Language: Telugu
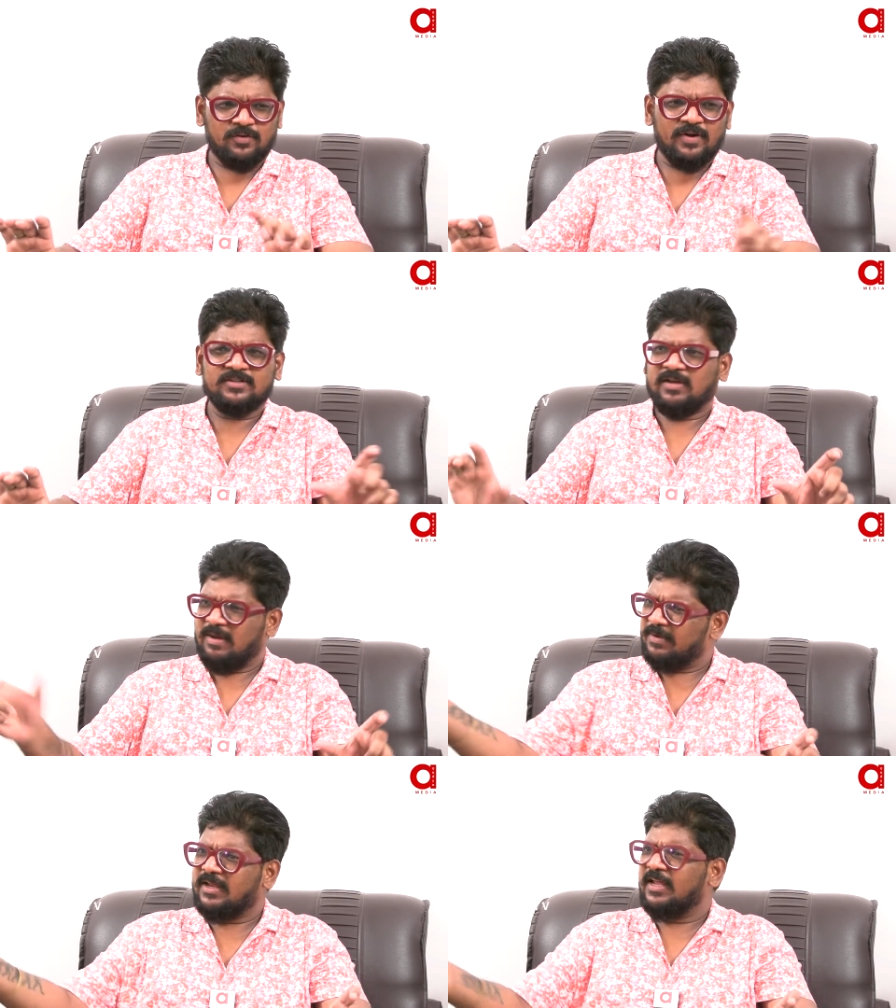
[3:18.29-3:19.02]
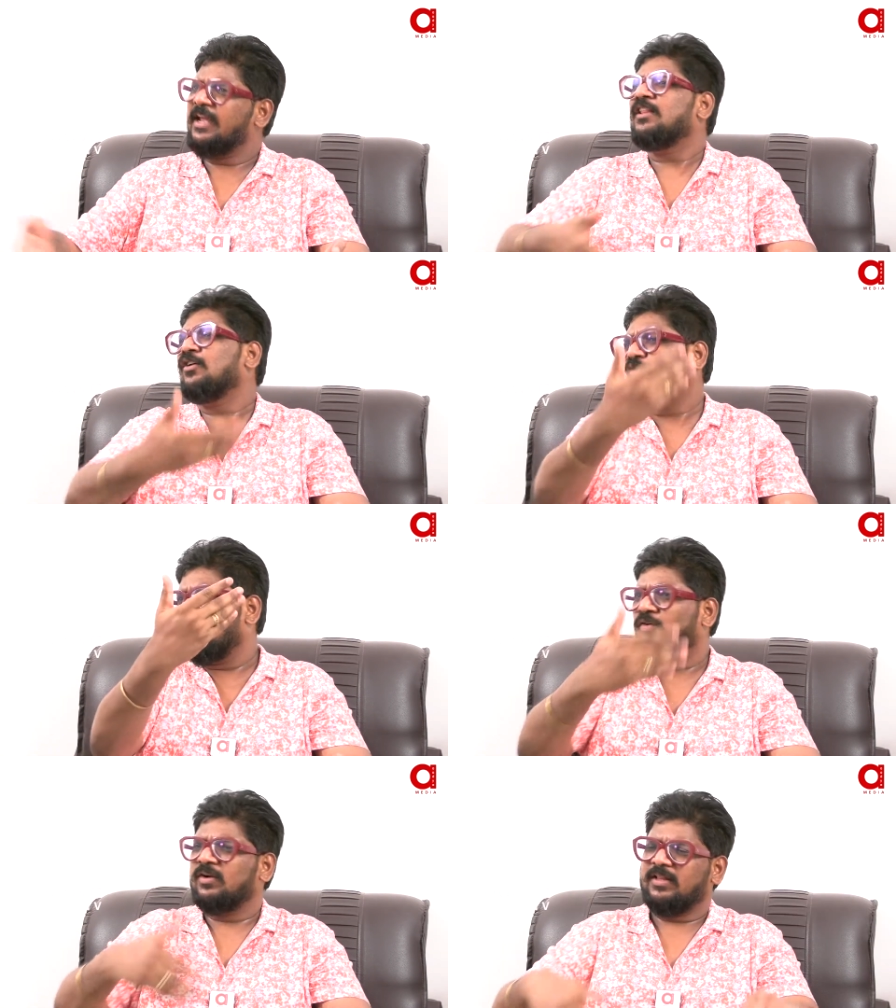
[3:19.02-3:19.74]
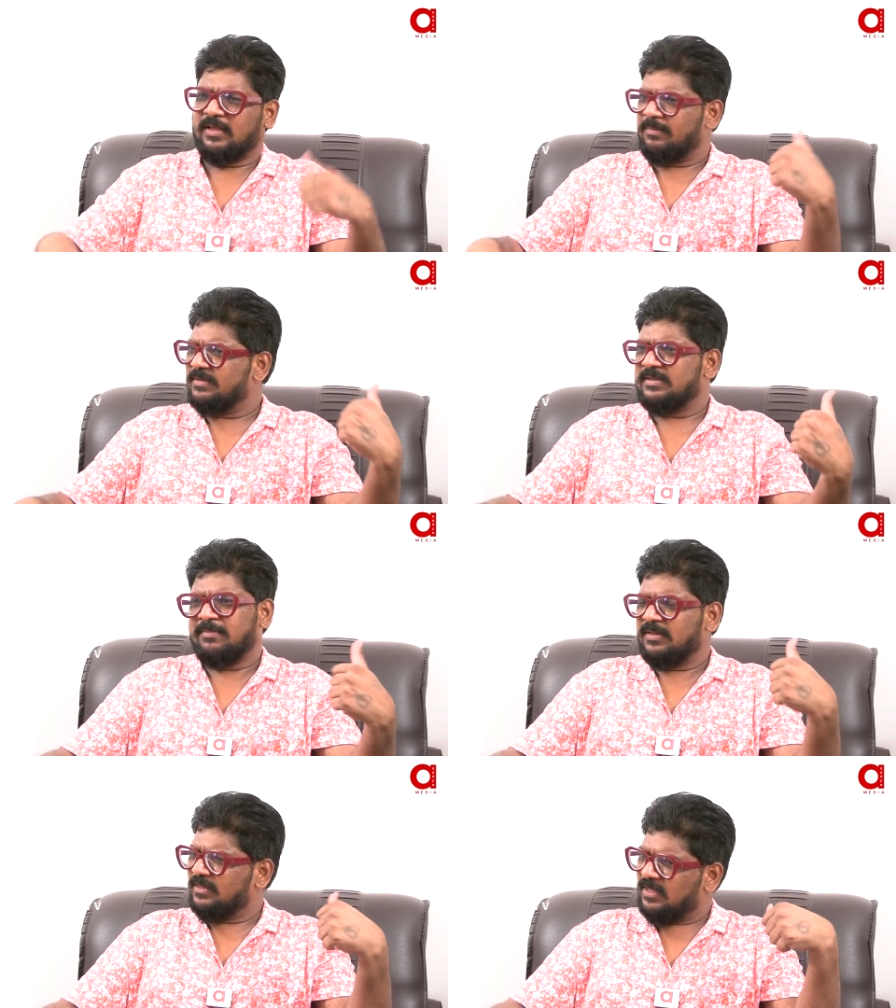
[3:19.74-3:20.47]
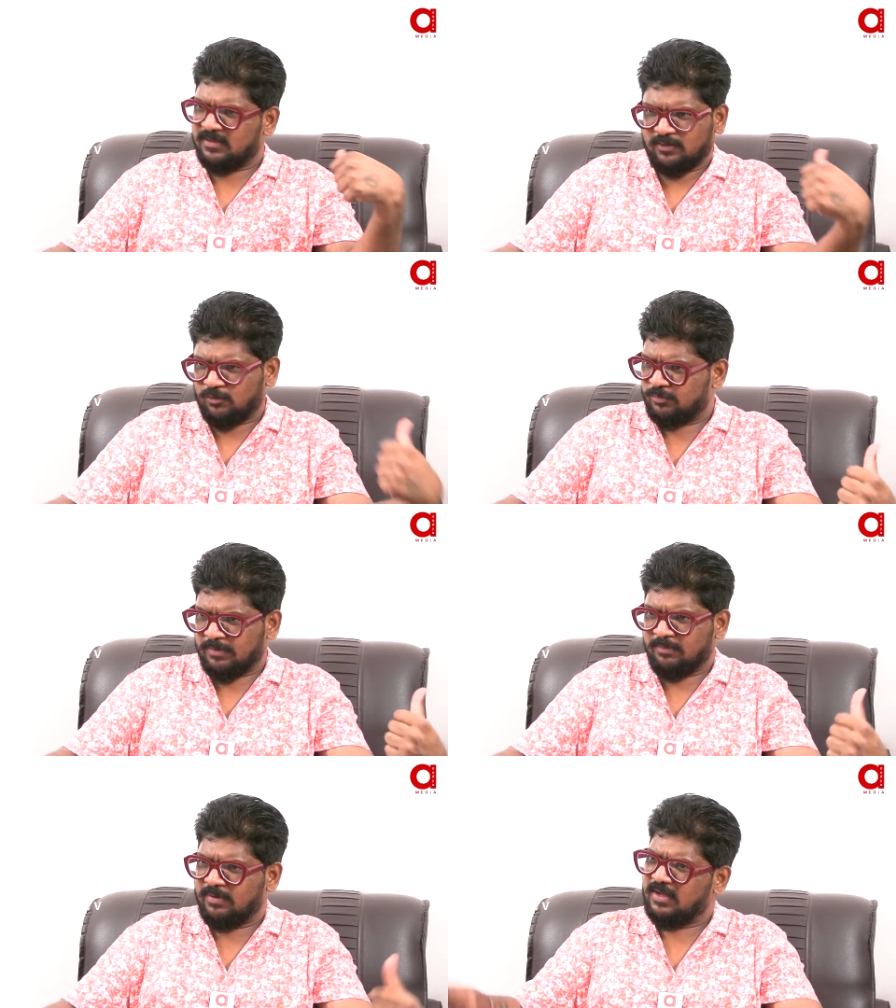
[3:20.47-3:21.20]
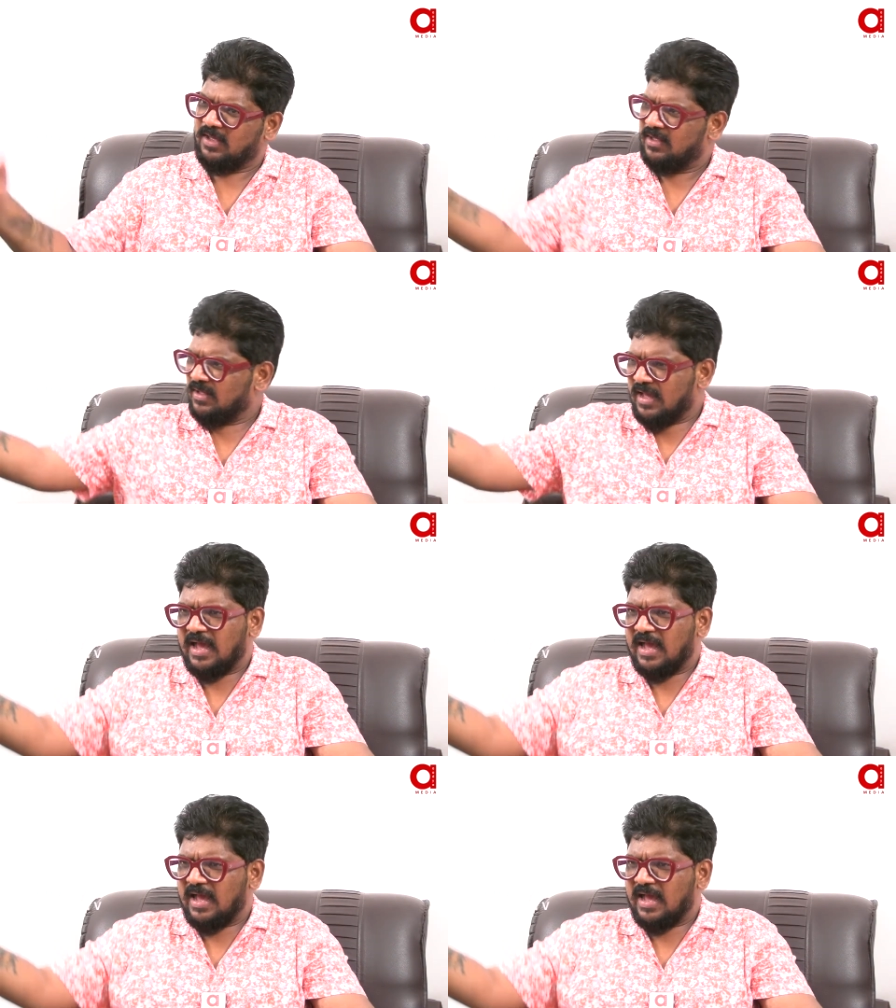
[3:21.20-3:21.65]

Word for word: సో ఆమెకి ఇంకేదో తోకుంటుంది ఈమె సమంత రూత్ ప్రభులగా